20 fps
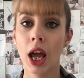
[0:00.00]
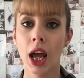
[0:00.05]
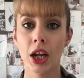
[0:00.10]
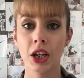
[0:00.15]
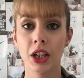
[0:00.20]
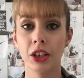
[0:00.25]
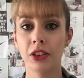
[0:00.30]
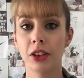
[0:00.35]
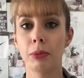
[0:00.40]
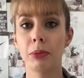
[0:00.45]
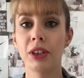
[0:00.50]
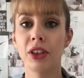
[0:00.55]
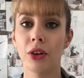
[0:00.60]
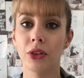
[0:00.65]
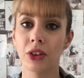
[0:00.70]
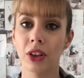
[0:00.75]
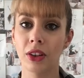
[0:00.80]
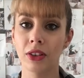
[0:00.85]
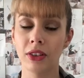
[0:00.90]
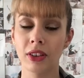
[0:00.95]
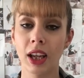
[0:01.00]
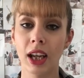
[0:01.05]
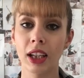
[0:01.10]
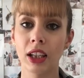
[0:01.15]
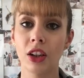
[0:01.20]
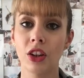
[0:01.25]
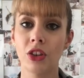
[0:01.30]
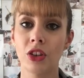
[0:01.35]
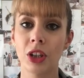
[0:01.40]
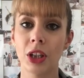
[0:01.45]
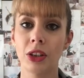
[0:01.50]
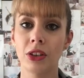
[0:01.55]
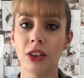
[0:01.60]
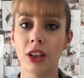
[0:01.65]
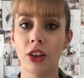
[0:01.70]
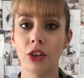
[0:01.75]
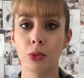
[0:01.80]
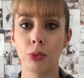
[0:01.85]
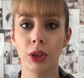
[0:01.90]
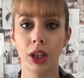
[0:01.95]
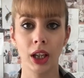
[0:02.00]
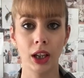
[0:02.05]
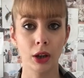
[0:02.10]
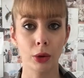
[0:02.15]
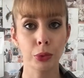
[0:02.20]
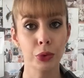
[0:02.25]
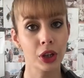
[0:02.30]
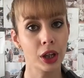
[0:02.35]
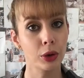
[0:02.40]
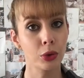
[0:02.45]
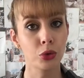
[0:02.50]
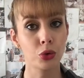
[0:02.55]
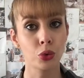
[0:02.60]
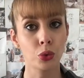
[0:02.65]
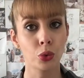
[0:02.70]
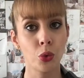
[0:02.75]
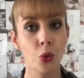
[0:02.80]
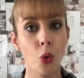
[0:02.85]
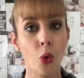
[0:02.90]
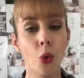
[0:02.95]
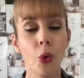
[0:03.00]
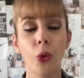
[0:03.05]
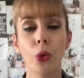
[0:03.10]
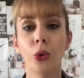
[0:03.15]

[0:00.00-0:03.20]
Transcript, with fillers: je les ai mis dans un sac je les ai aspirés comme ça ils sont au